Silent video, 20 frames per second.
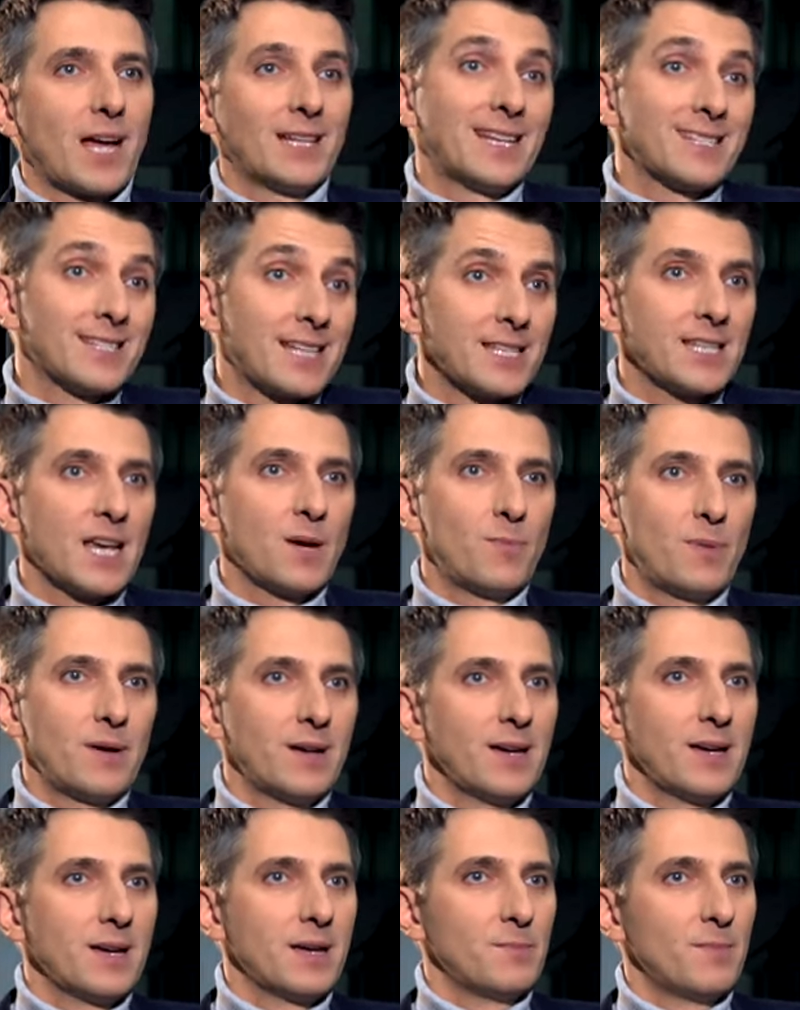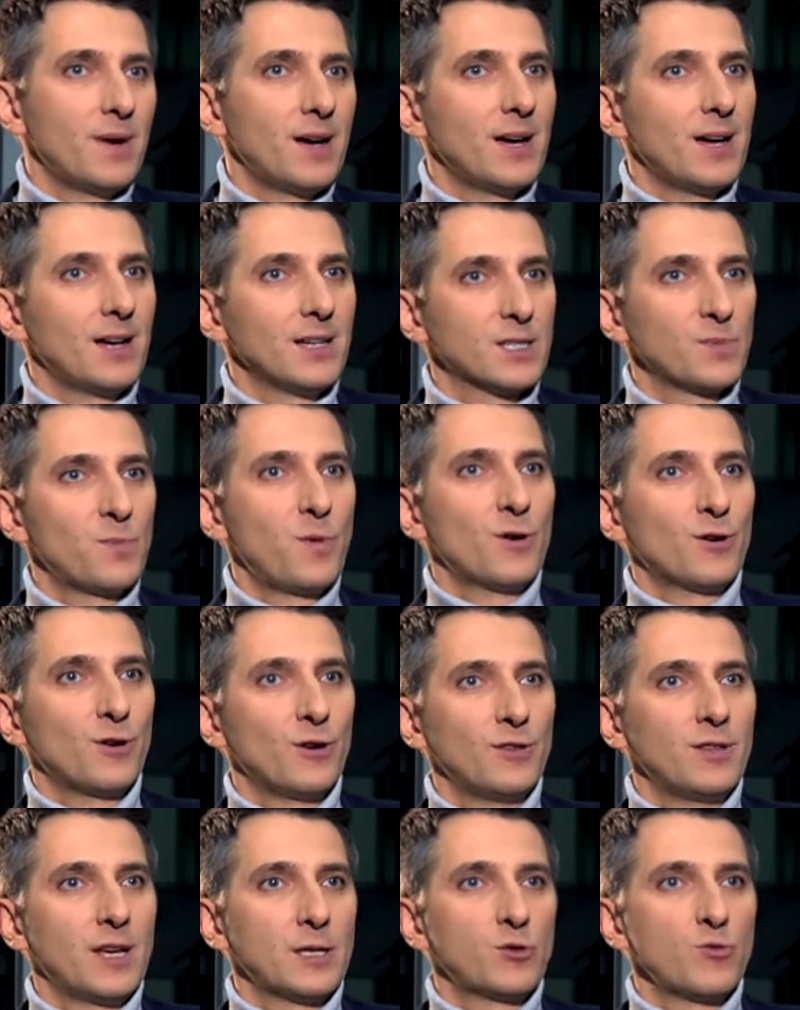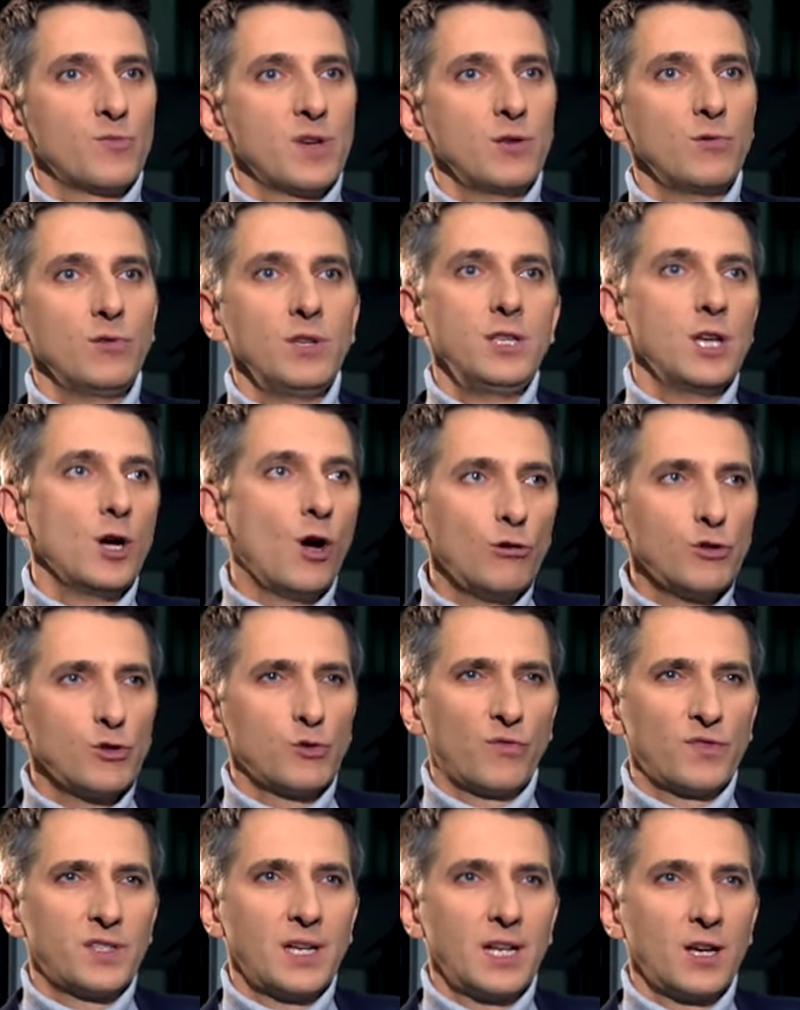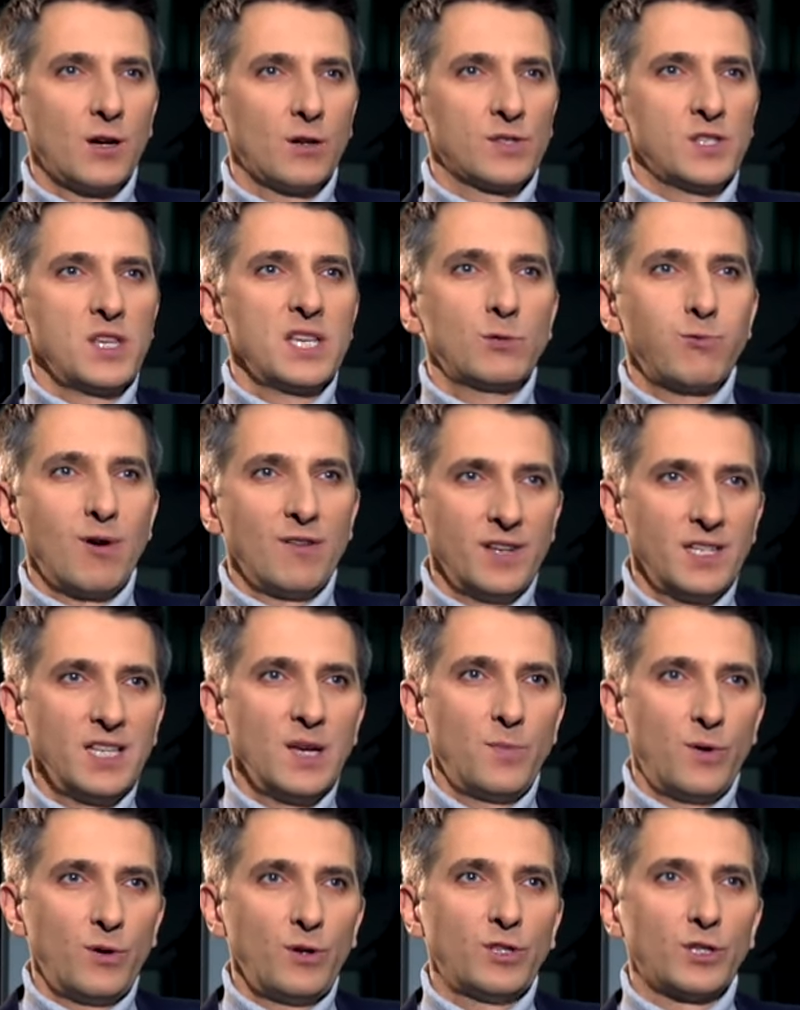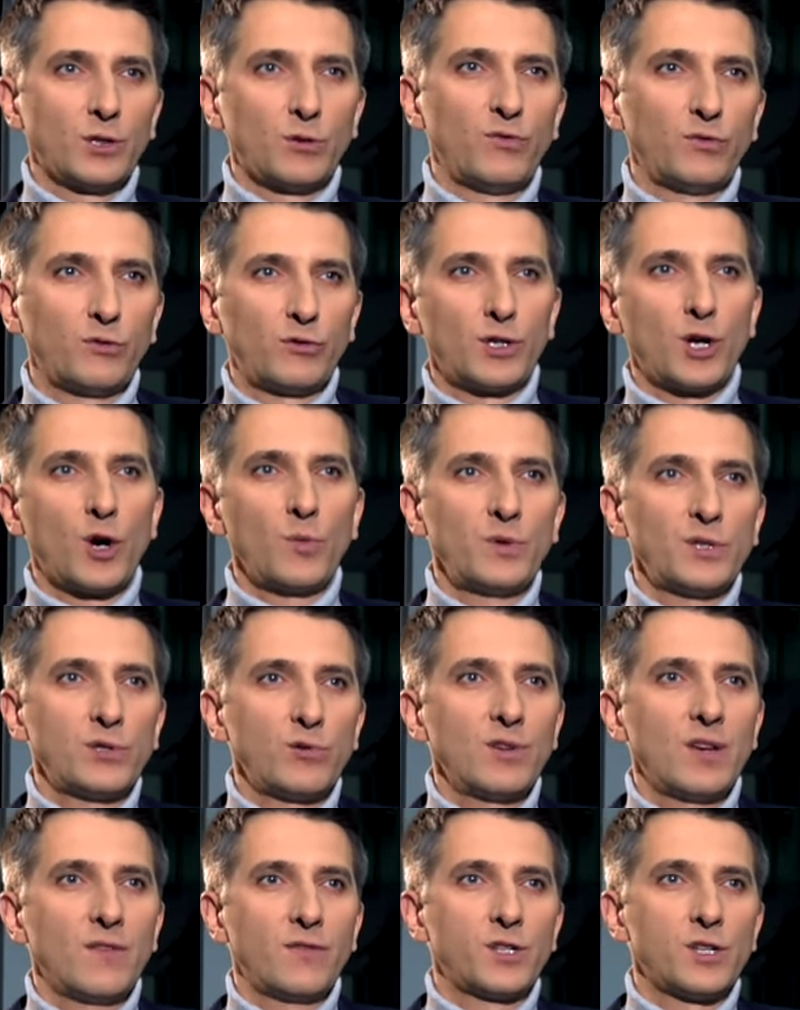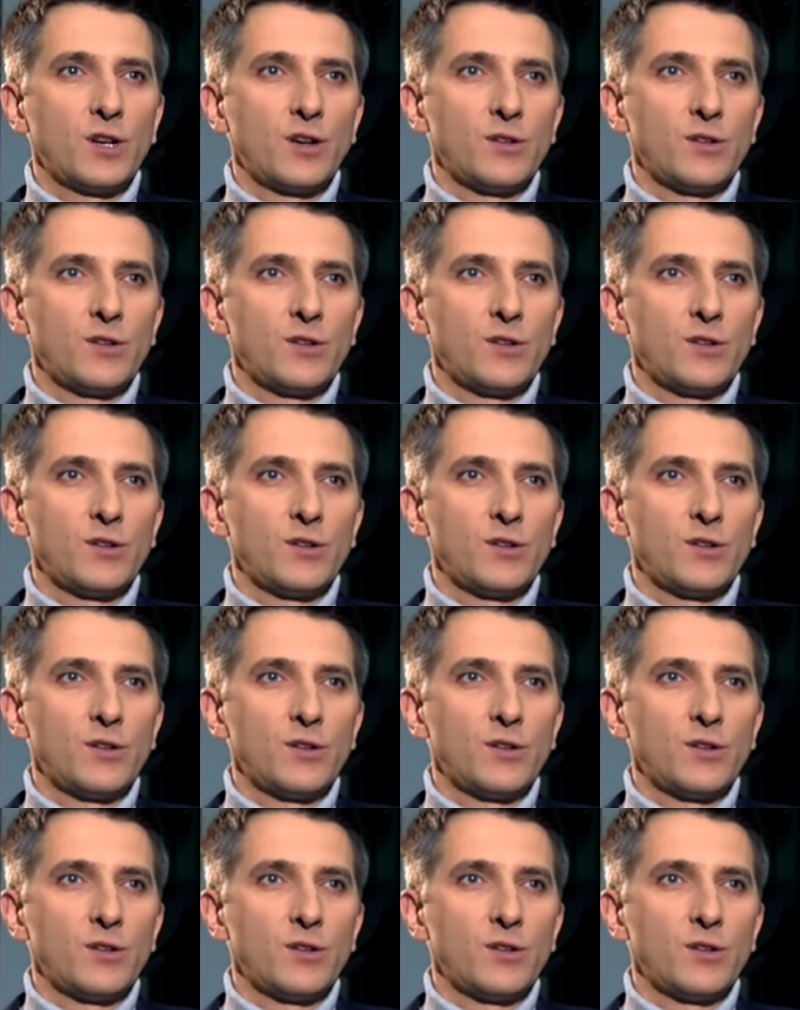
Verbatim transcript: Anastazja P. ma sporo na sumieniu i nie chodzi tu wcale o zniesławienie polityków, których opisuje w